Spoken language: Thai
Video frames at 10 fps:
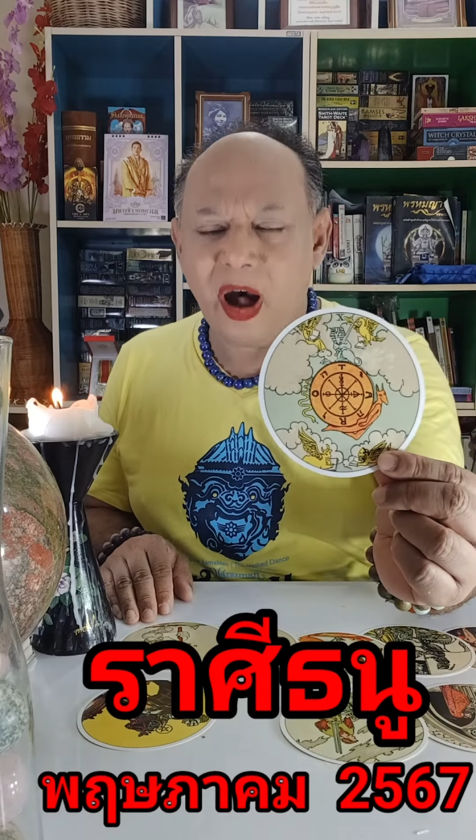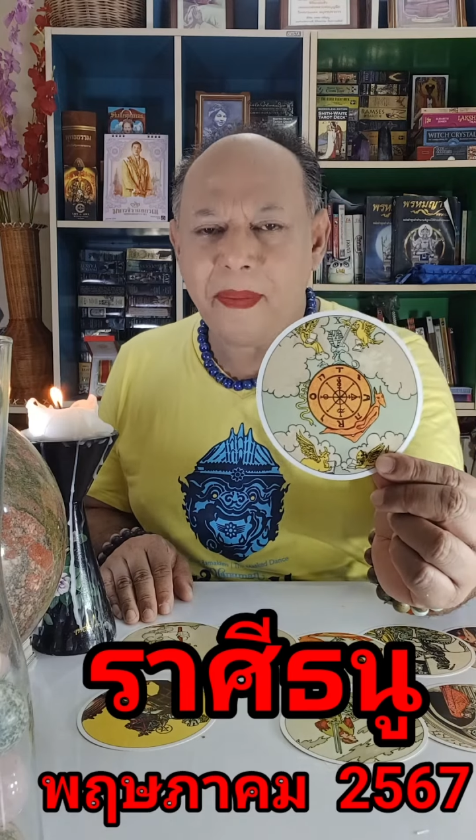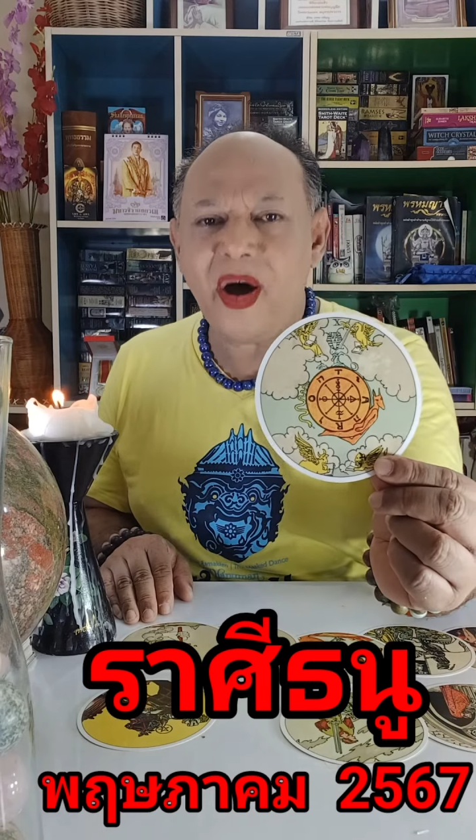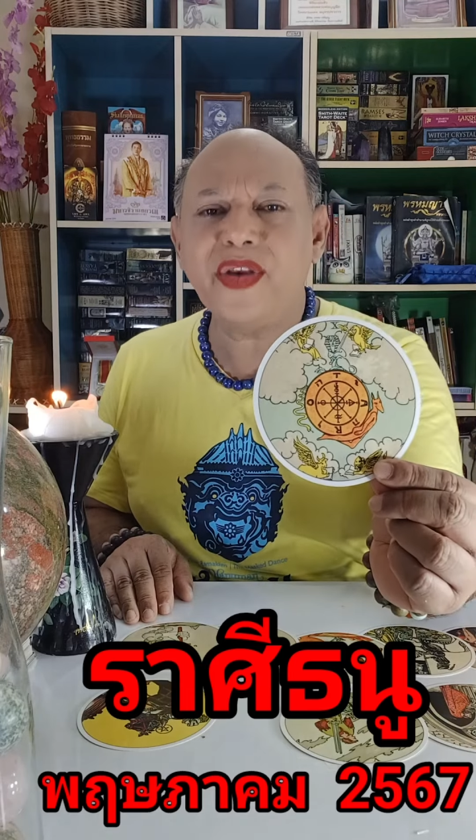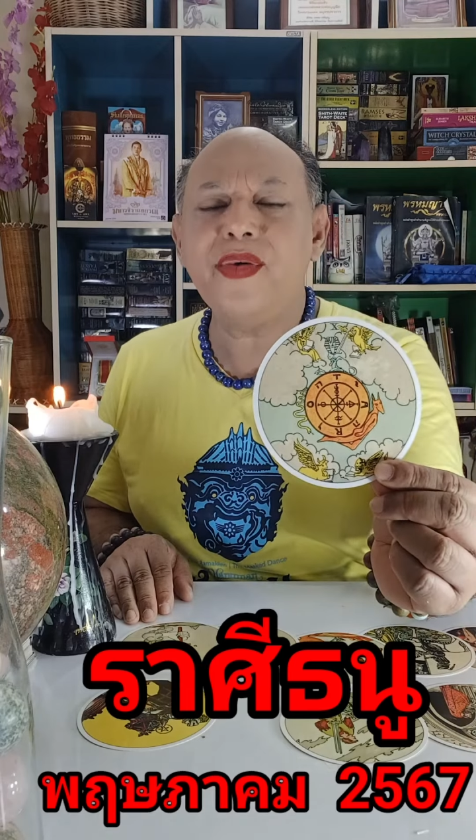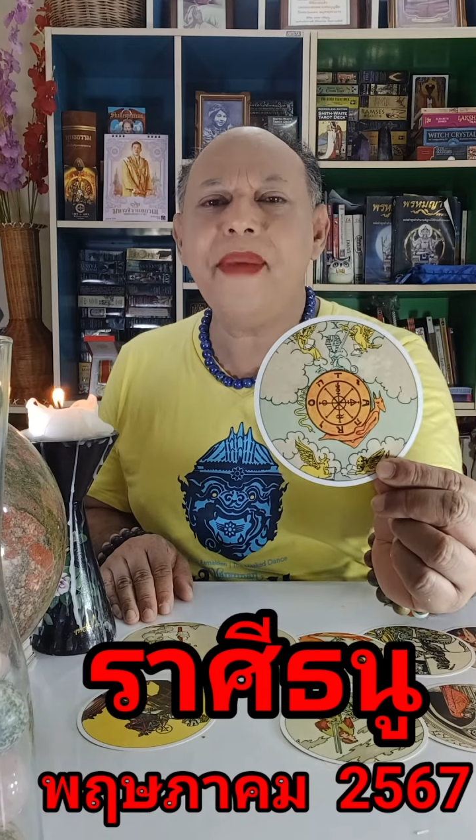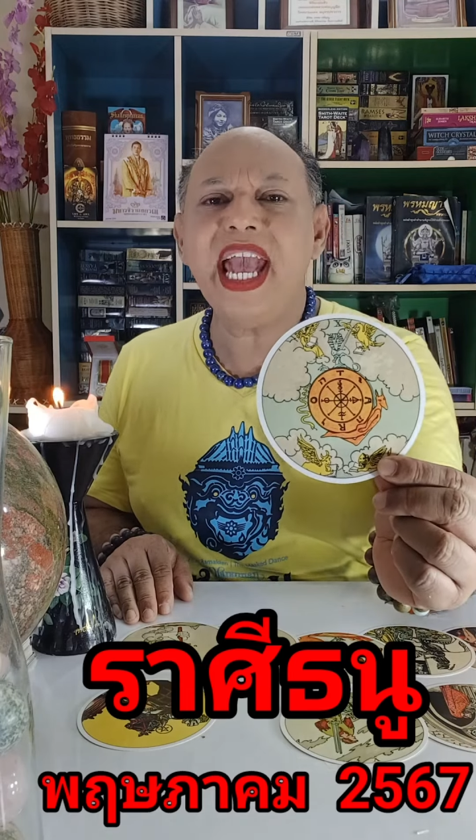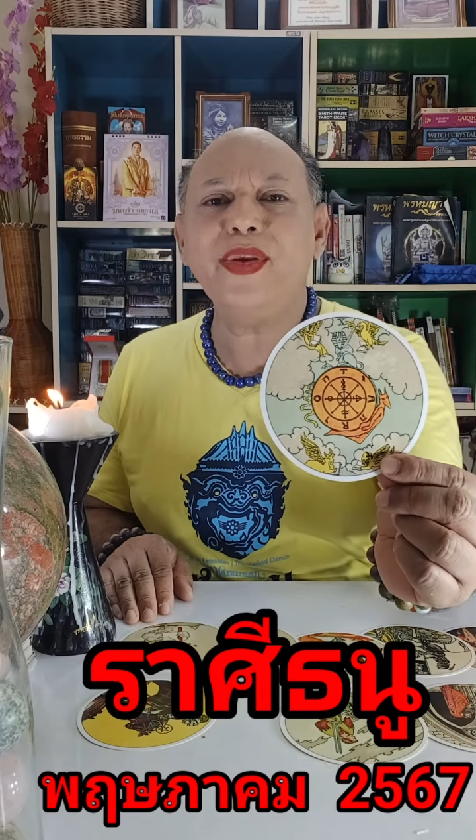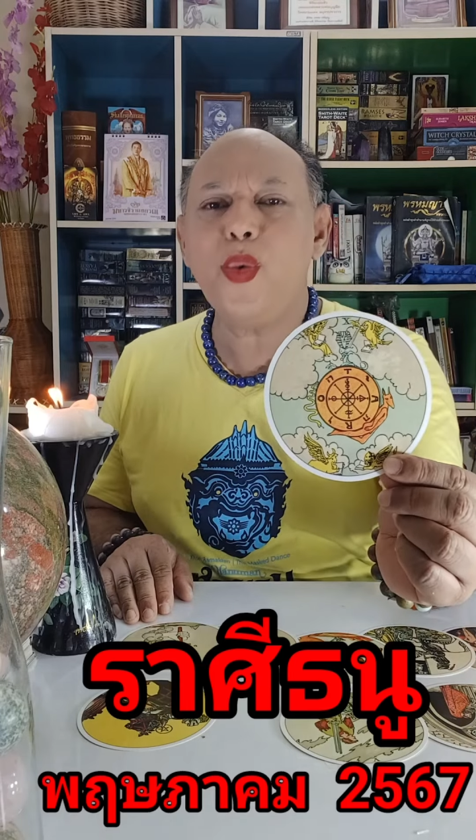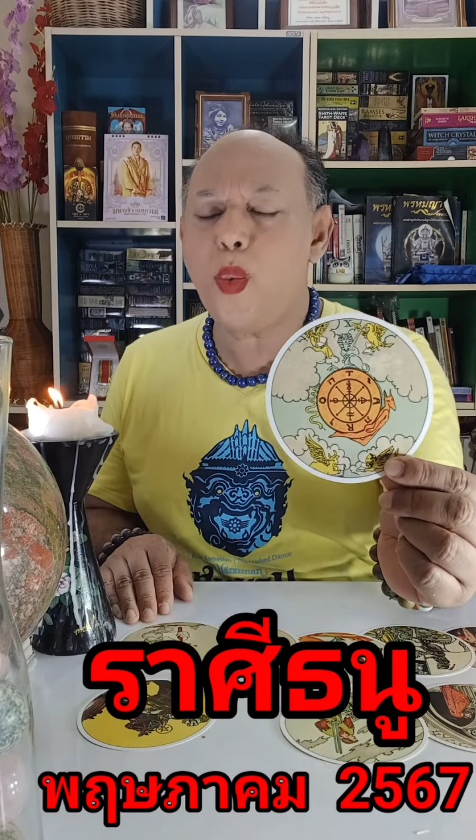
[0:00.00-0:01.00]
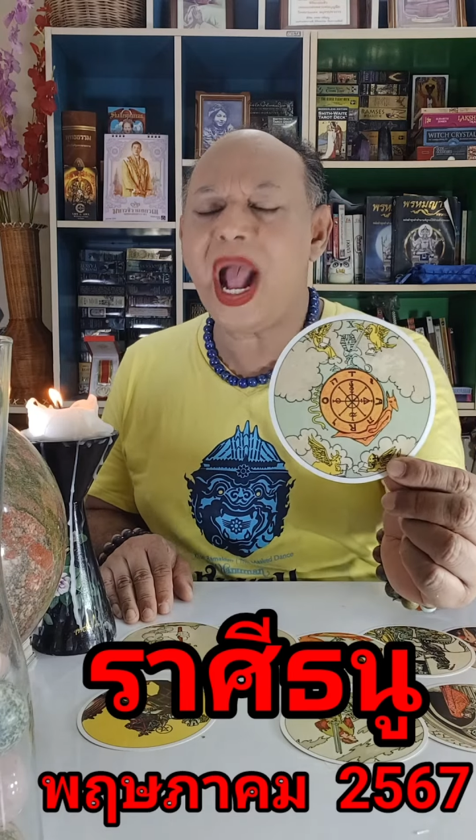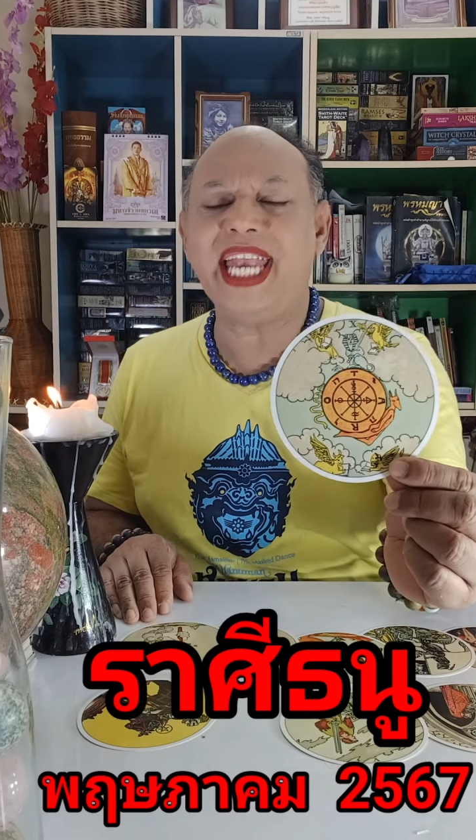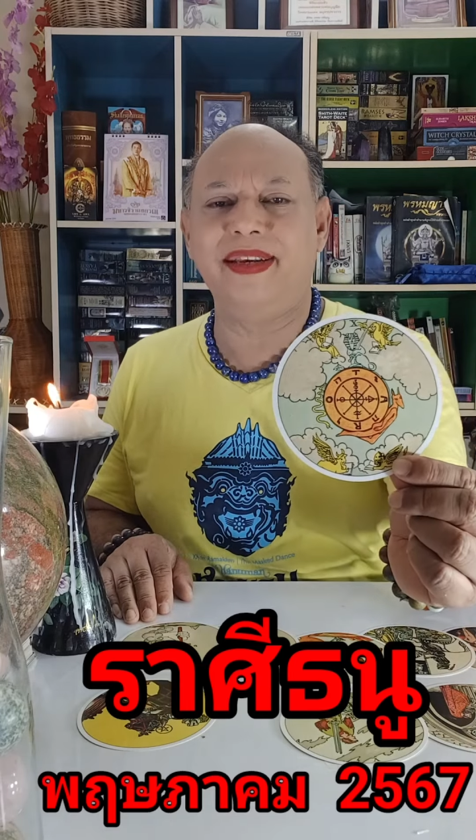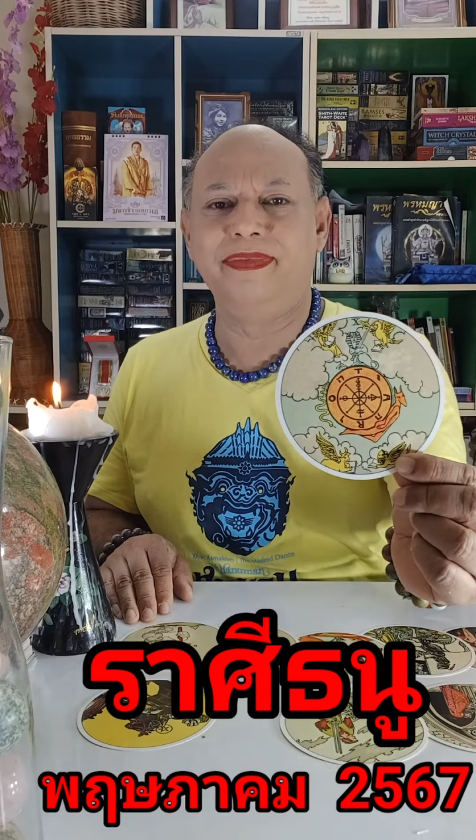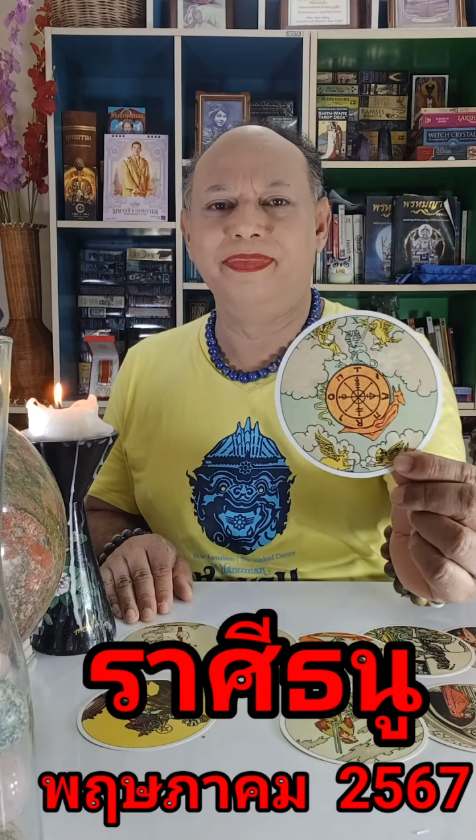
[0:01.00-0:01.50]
อพรคุณแม่ทุกวัน